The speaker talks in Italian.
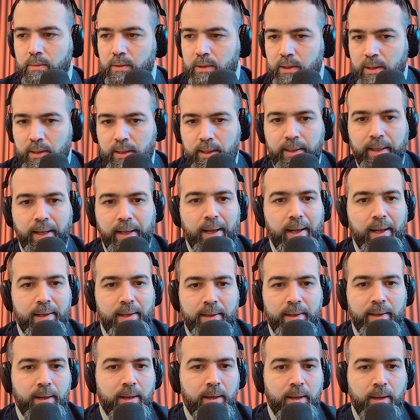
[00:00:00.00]
in
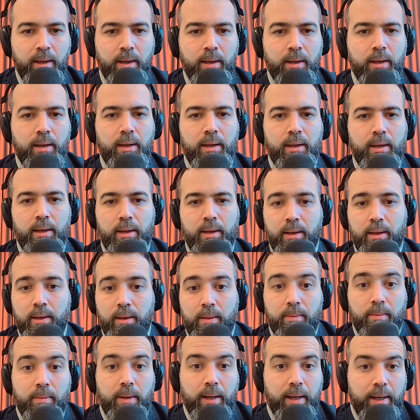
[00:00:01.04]
Italia e, e
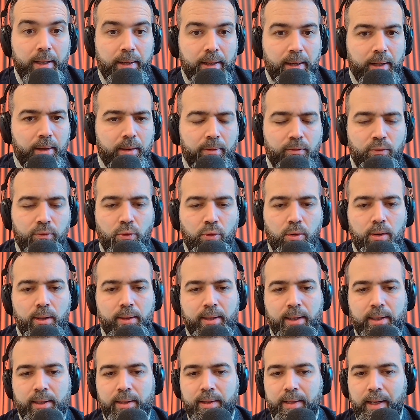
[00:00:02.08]
magari anche fuori
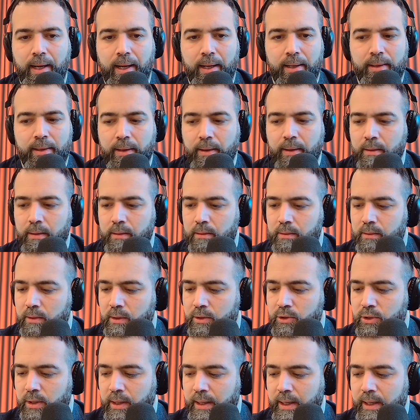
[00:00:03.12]
dall'Italia,
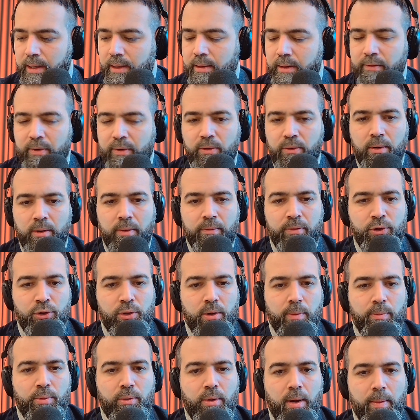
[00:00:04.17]
cercare di avere una
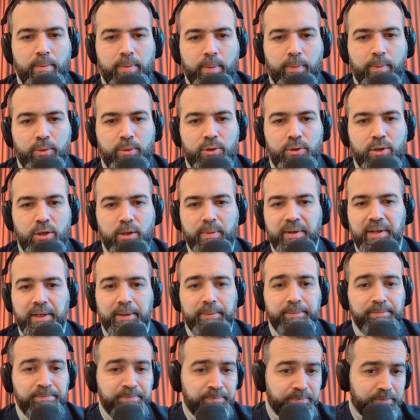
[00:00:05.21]
visione più ampia possibile